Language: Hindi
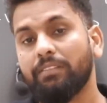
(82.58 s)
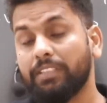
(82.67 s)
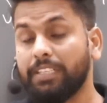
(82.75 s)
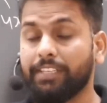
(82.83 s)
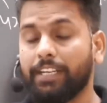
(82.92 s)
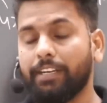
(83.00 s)

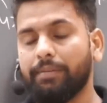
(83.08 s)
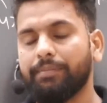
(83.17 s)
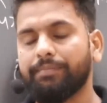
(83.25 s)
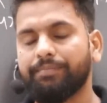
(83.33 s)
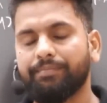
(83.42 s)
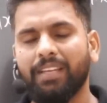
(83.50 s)
तीस सेकेंड में
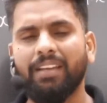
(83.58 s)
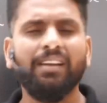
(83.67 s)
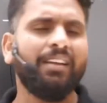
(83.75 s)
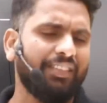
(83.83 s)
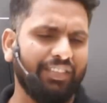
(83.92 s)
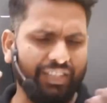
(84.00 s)

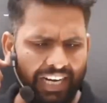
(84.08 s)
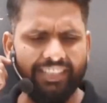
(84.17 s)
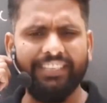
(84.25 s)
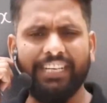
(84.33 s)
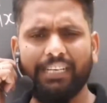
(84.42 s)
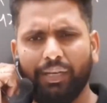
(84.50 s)

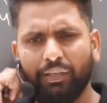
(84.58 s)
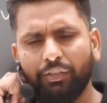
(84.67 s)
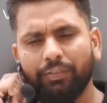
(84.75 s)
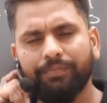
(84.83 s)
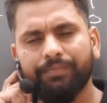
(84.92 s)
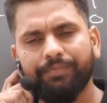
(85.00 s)
चालीस सेकेंड मान लो